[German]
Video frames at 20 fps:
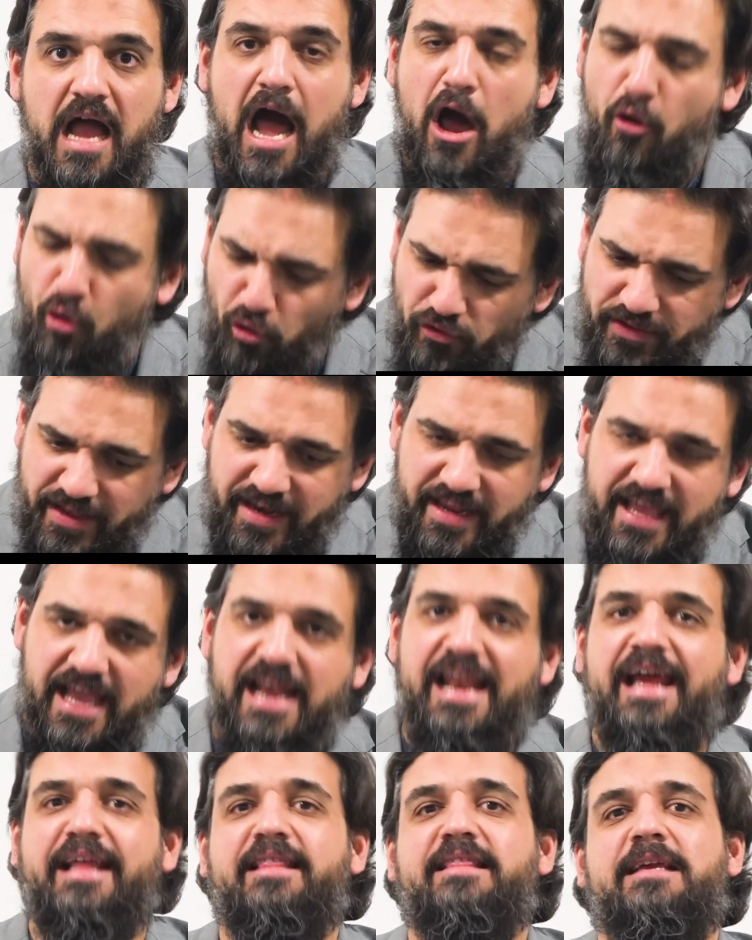Auch unter den
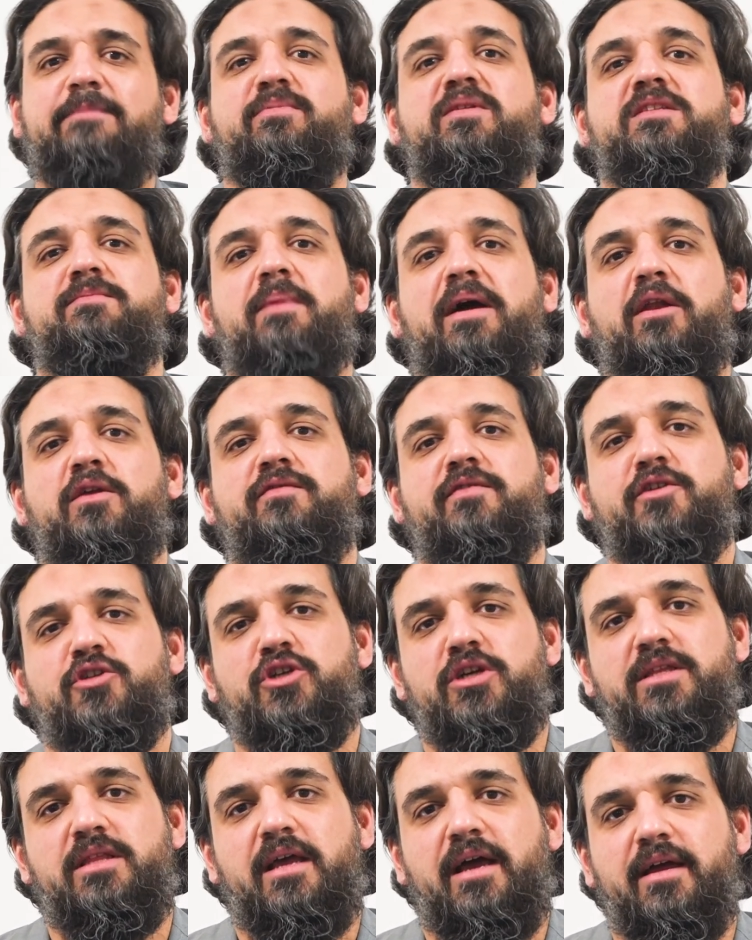Gelehrten gibt es
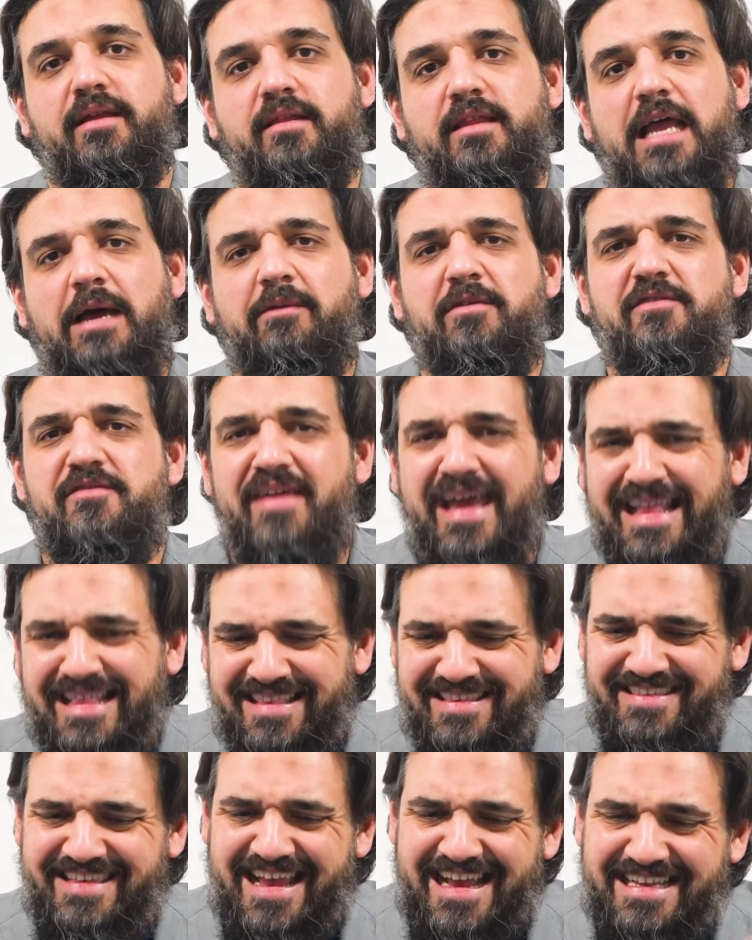Meinungsverschiedenheiten. Aber wir
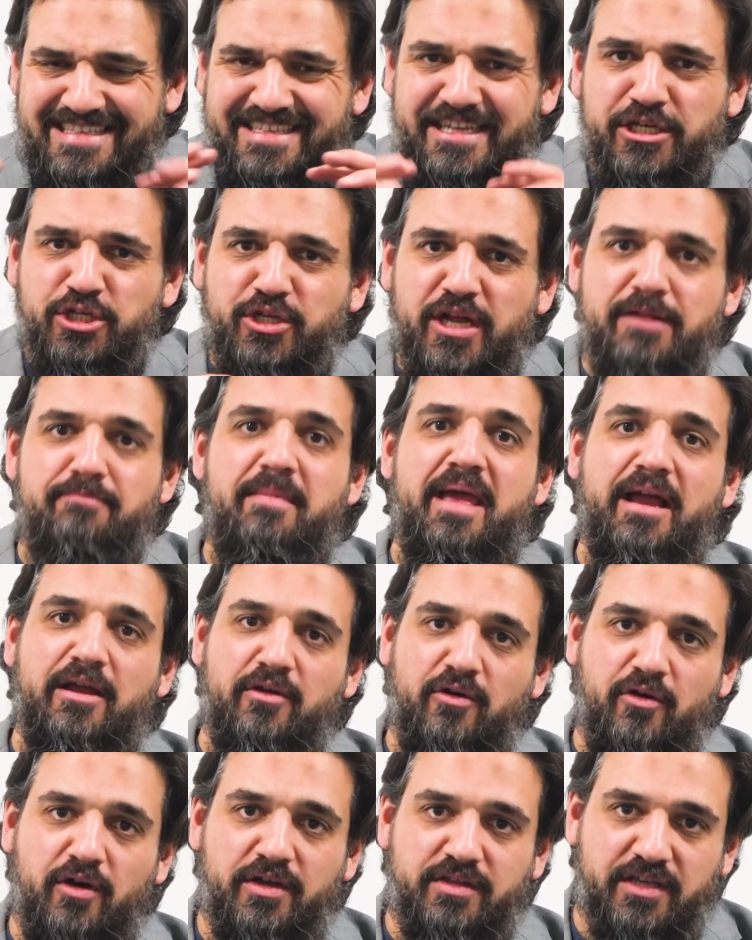werden sehr, sehr schnell
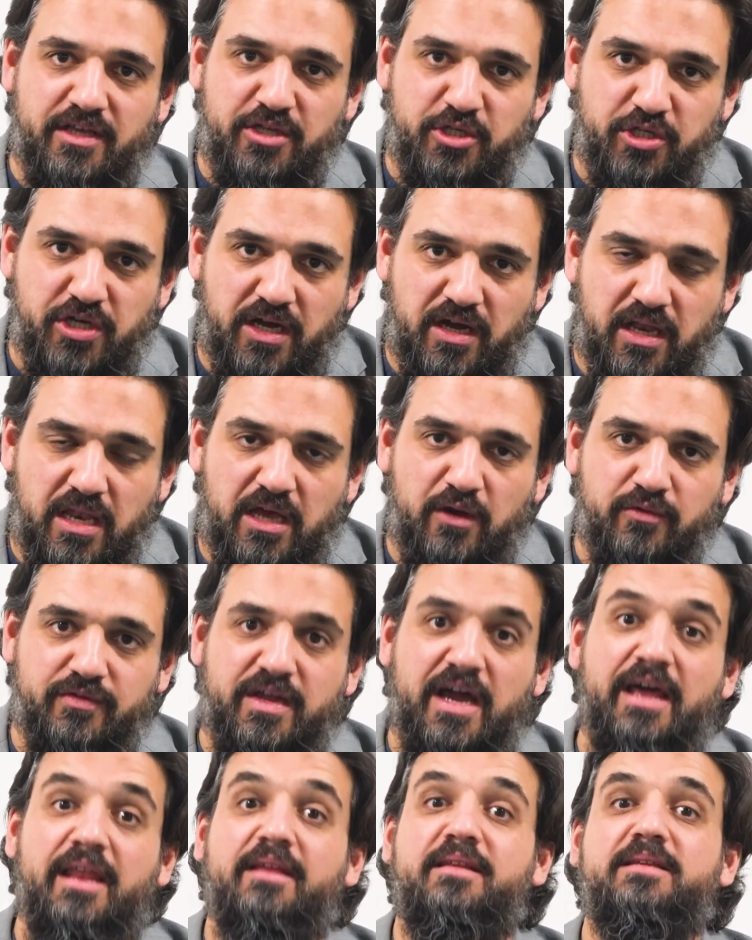merken heute, inshallah
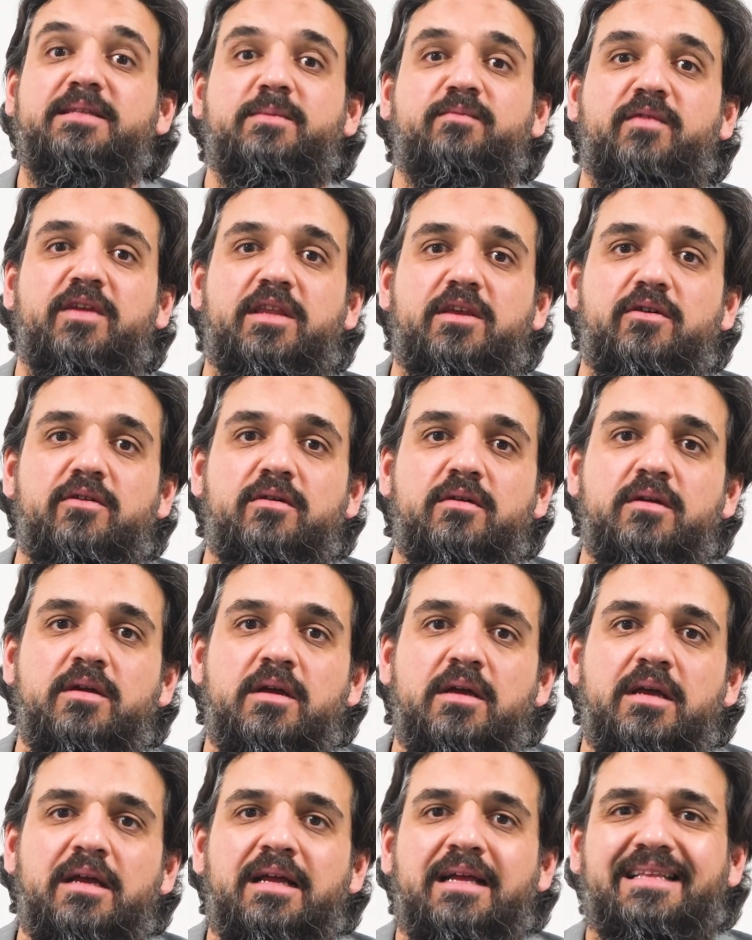ta'ala, in diesem Video,
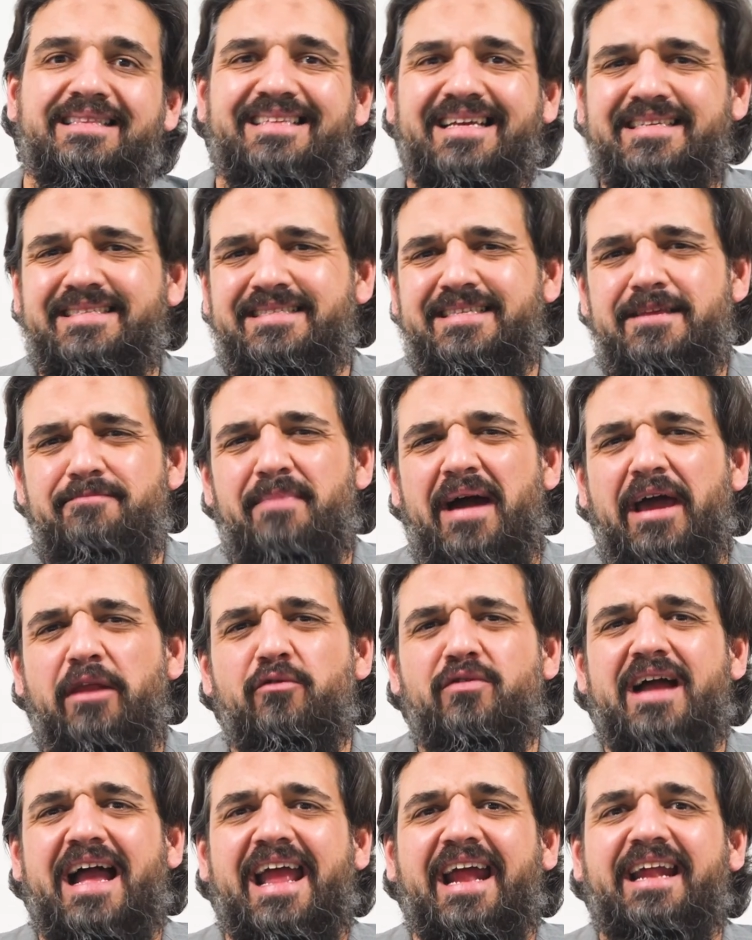dass die
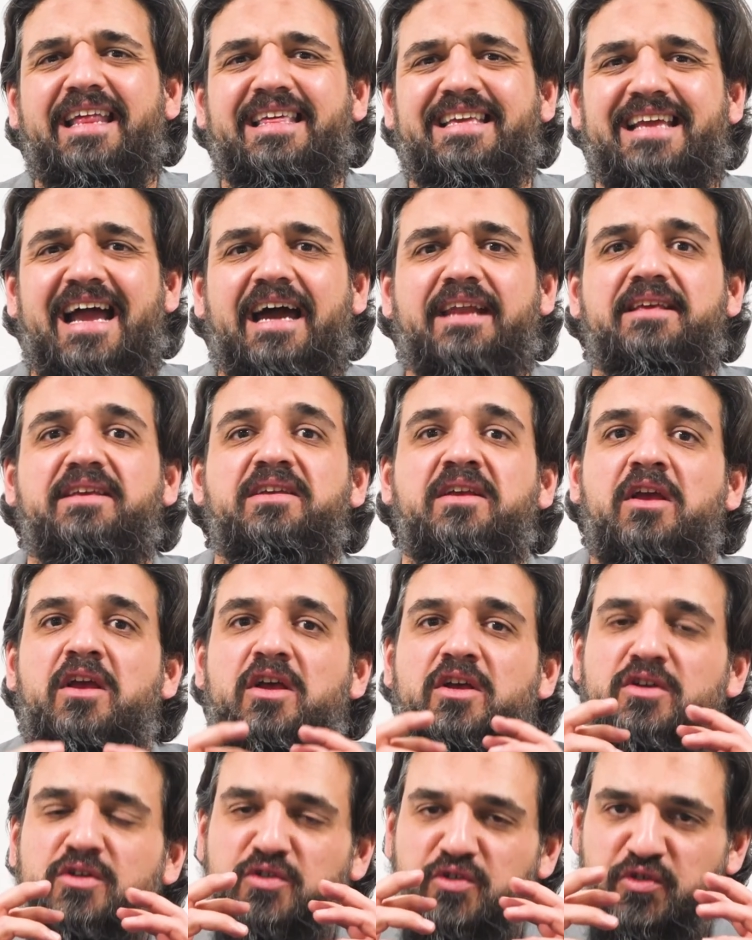Meinungen eigentlich gar nicht
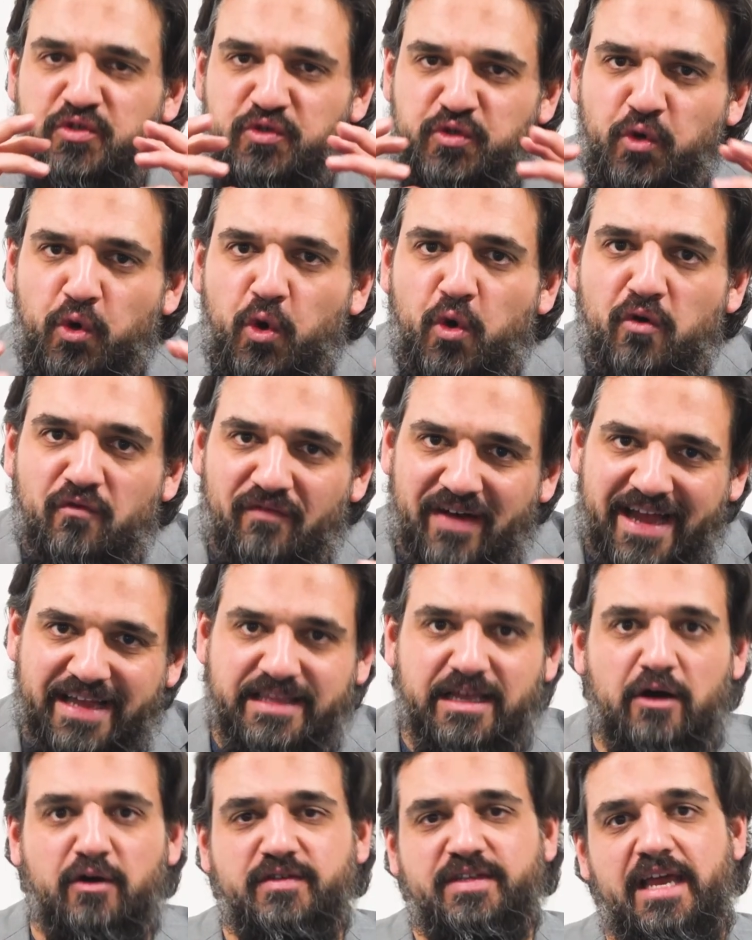so
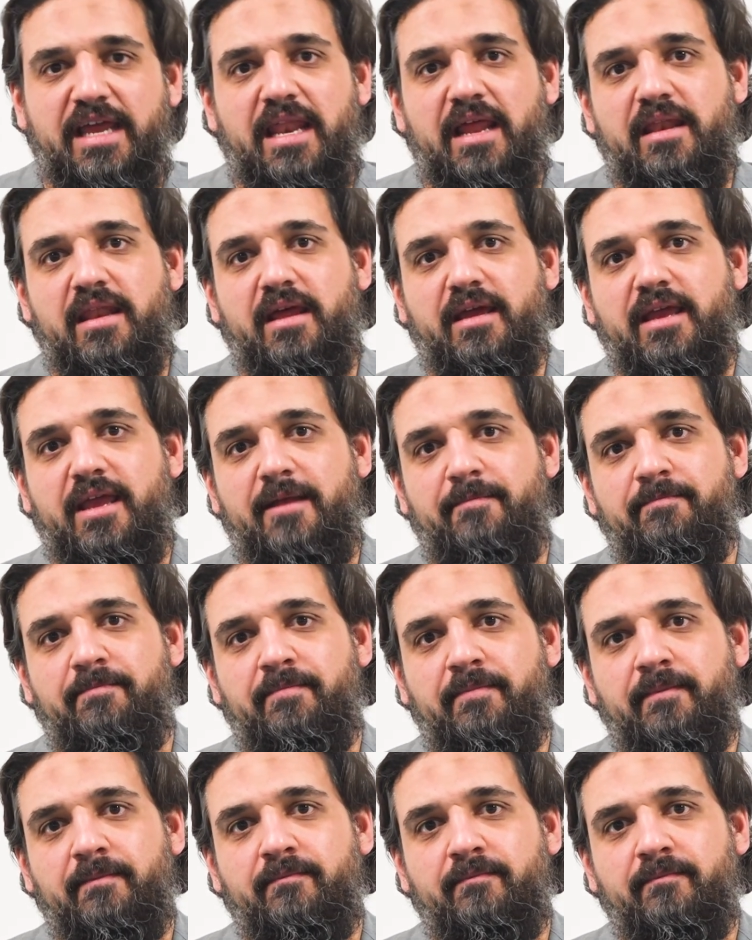weit auseinandergehen.